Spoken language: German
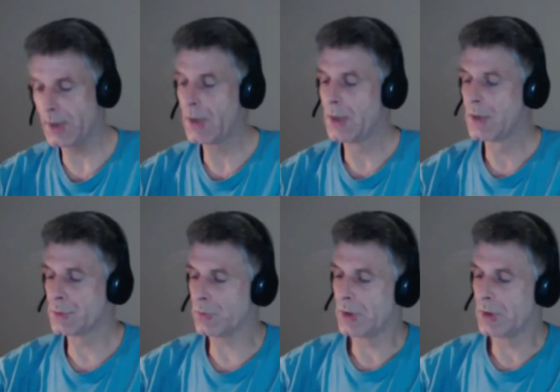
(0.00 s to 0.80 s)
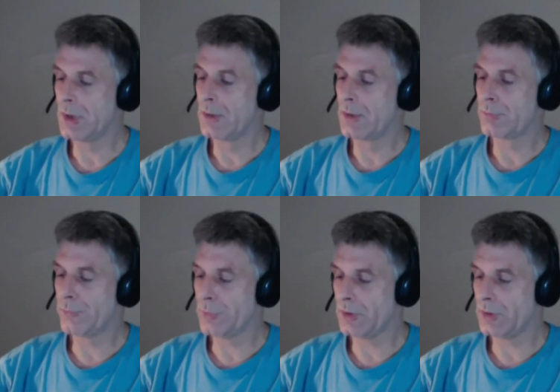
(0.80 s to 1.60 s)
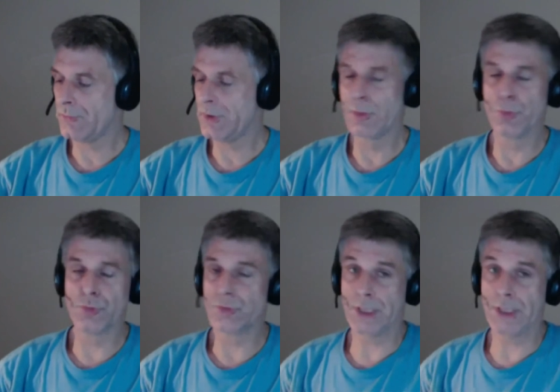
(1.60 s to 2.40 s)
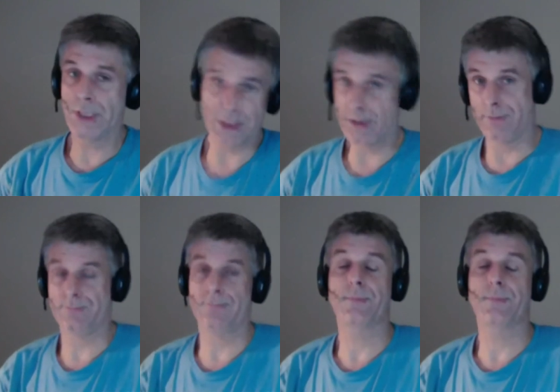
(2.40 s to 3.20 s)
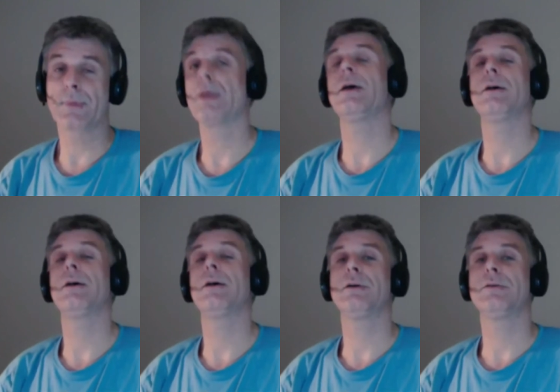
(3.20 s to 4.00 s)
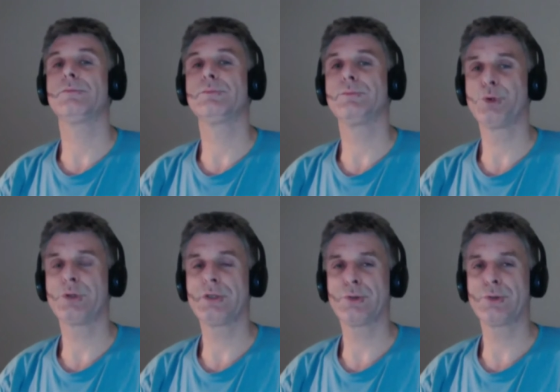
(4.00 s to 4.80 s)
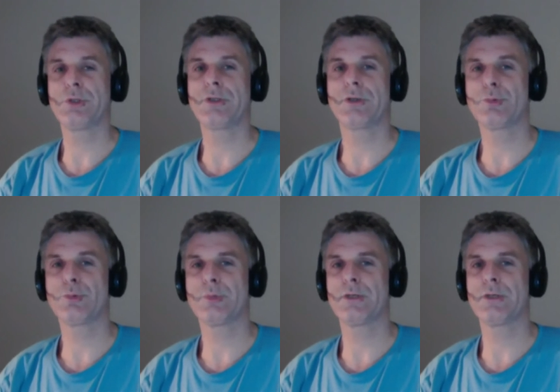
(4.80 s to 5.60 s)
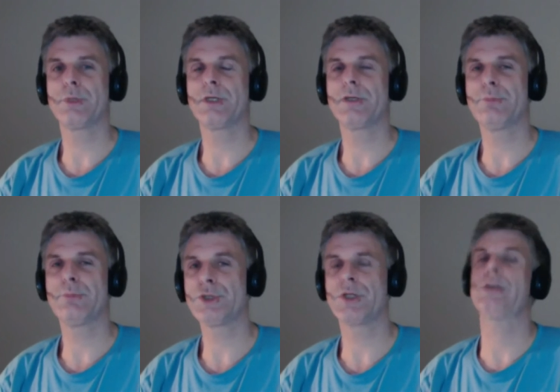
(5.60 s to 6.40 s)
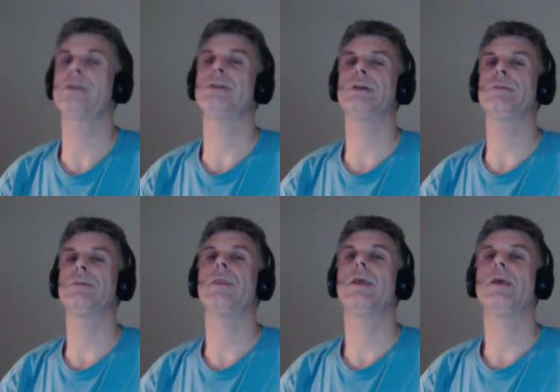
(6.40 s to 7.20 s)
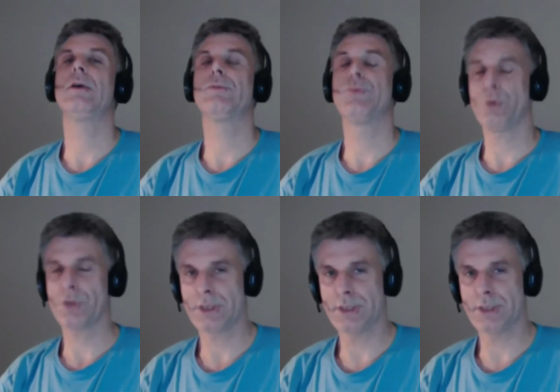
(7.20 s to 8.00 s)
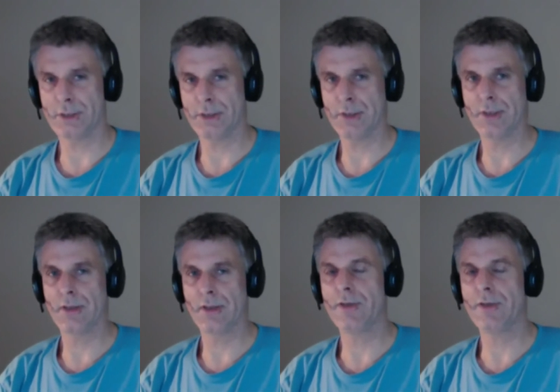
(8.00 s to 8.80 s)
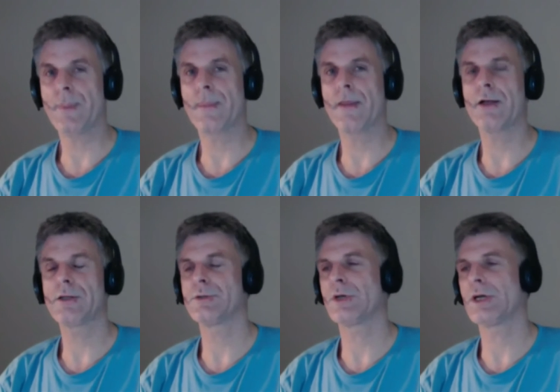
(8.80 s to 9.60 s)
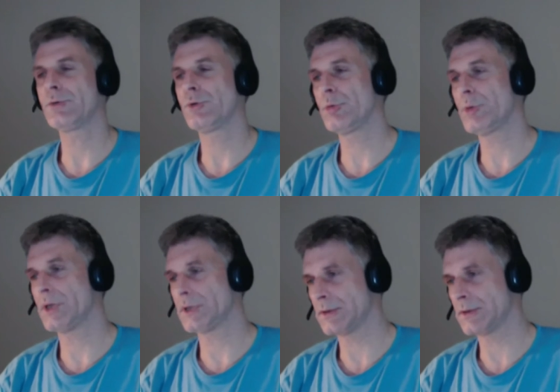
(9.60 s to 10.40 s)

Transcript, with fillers: So, bevor wir loslegen, äh, möchte ich natürlich auch meine beiden Mitstreiter vorstellen. Ja, also hallo Norbert.